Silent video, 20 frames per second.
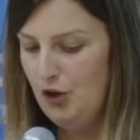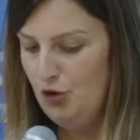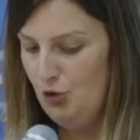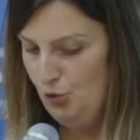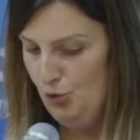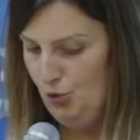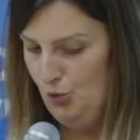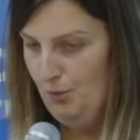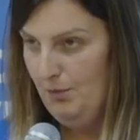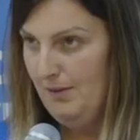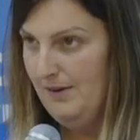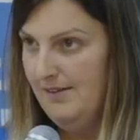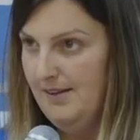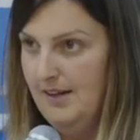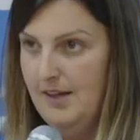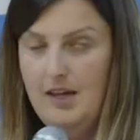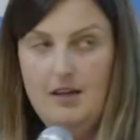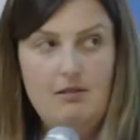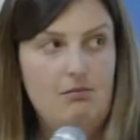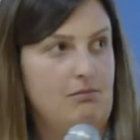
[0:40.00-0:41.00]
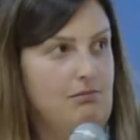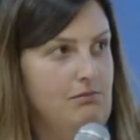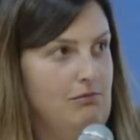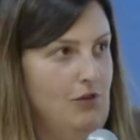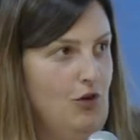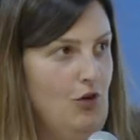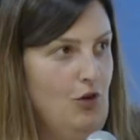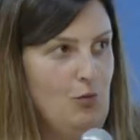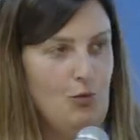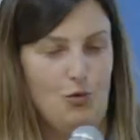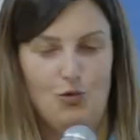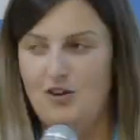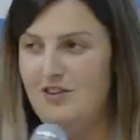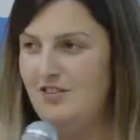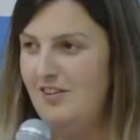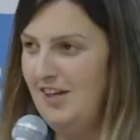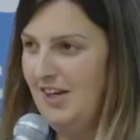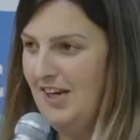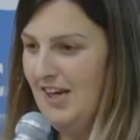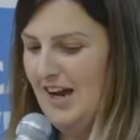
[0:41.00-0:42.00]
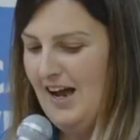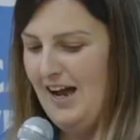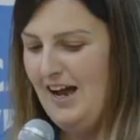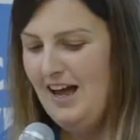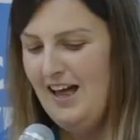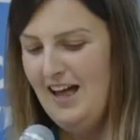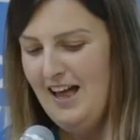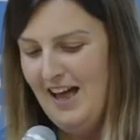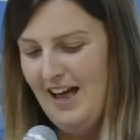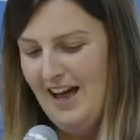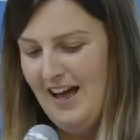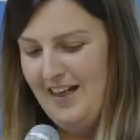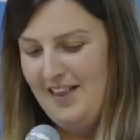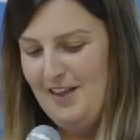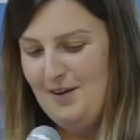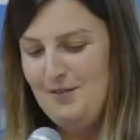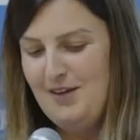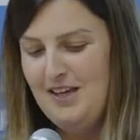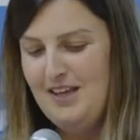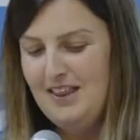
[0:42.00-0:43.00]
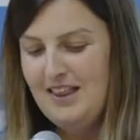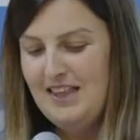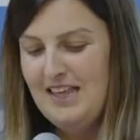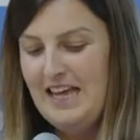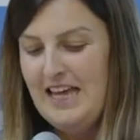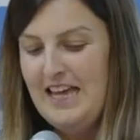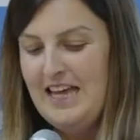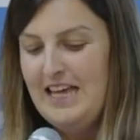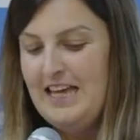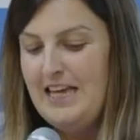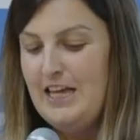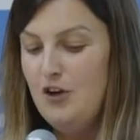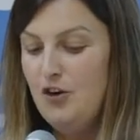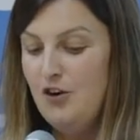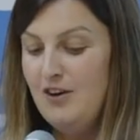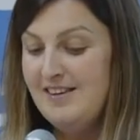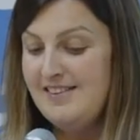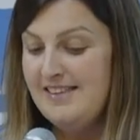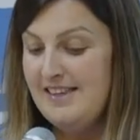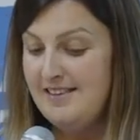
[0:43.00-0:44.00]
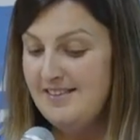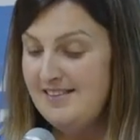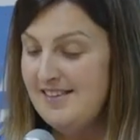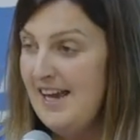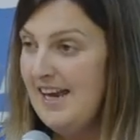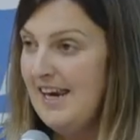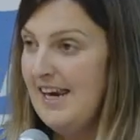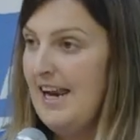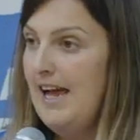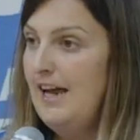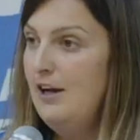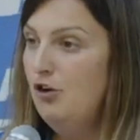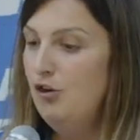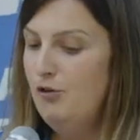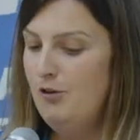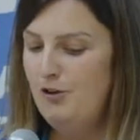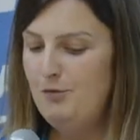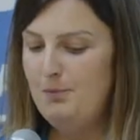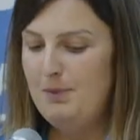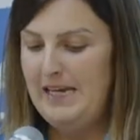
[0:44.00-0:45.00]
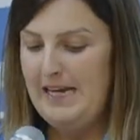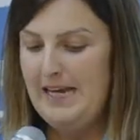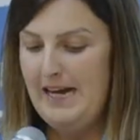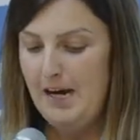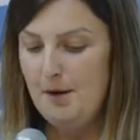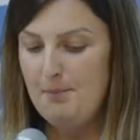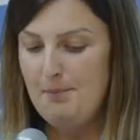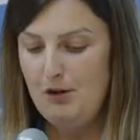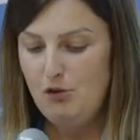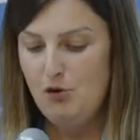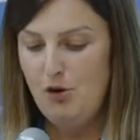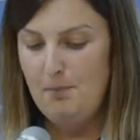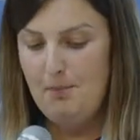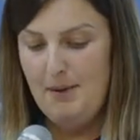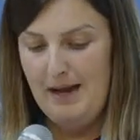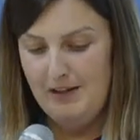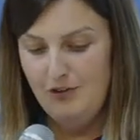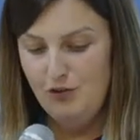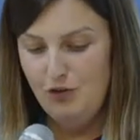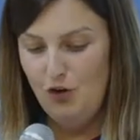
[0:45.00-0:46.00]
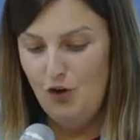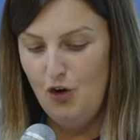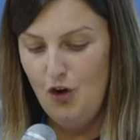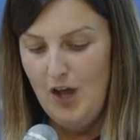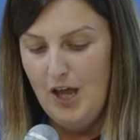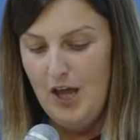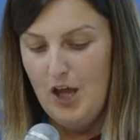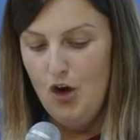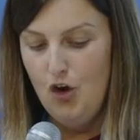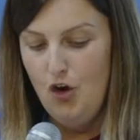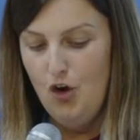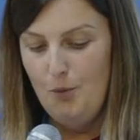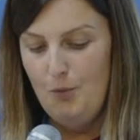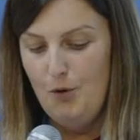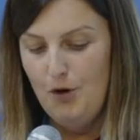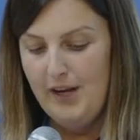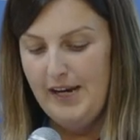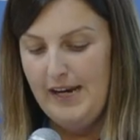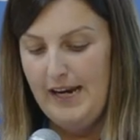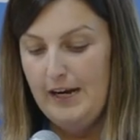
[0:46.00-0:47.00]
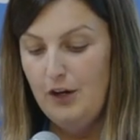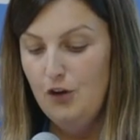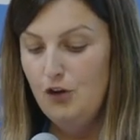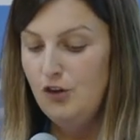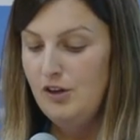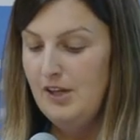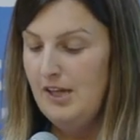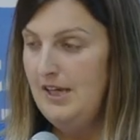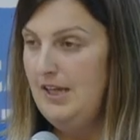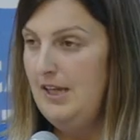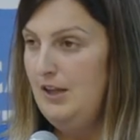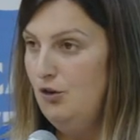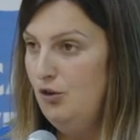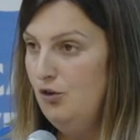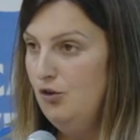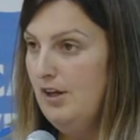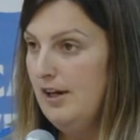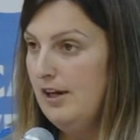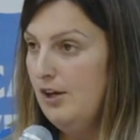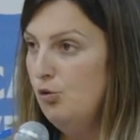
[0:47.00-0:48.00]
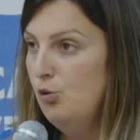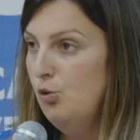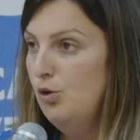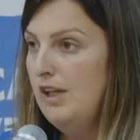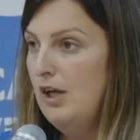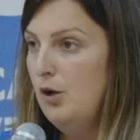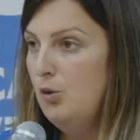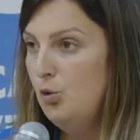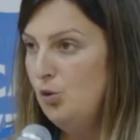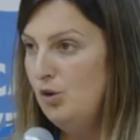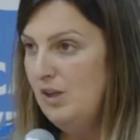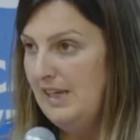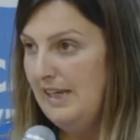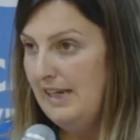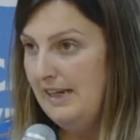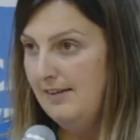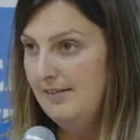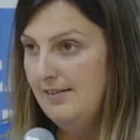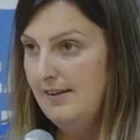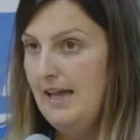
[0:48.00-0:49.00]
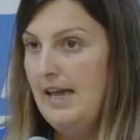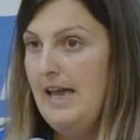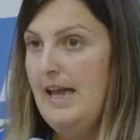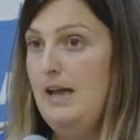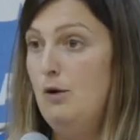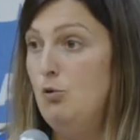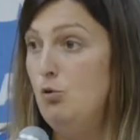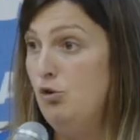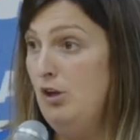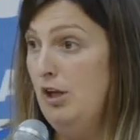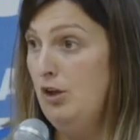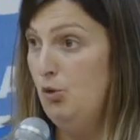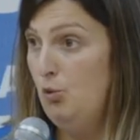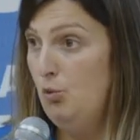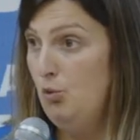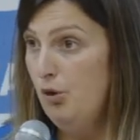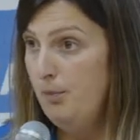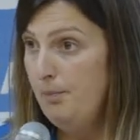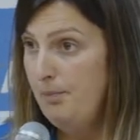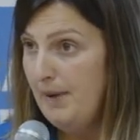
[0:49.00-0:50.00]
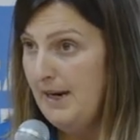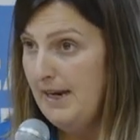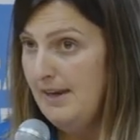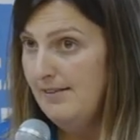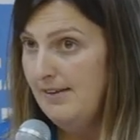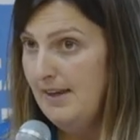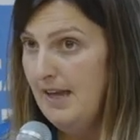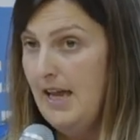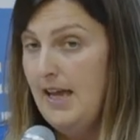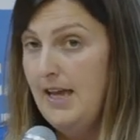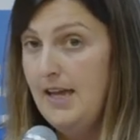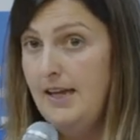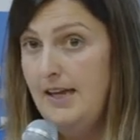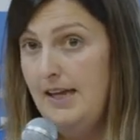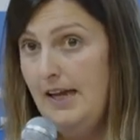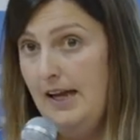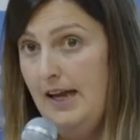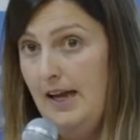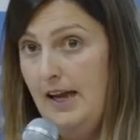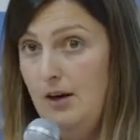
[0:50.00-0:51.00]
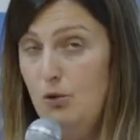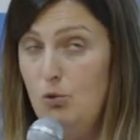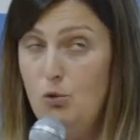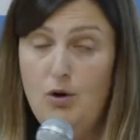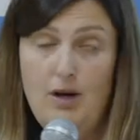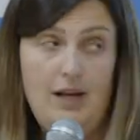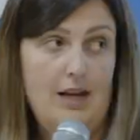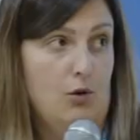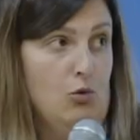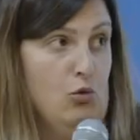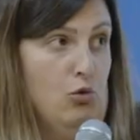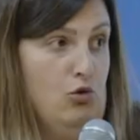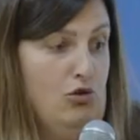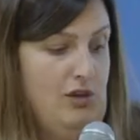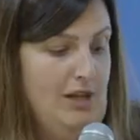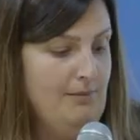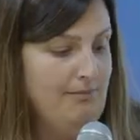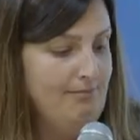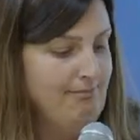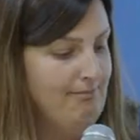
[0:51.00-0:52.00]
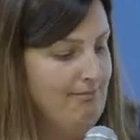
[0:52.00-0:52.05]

YouTube. Así que todo el mundo a seguir a David. Y con esta charla nos va a explicar paso a paso cómo crear contenidos que resulten útiles eh, usando WordPress y que a Google le gusten.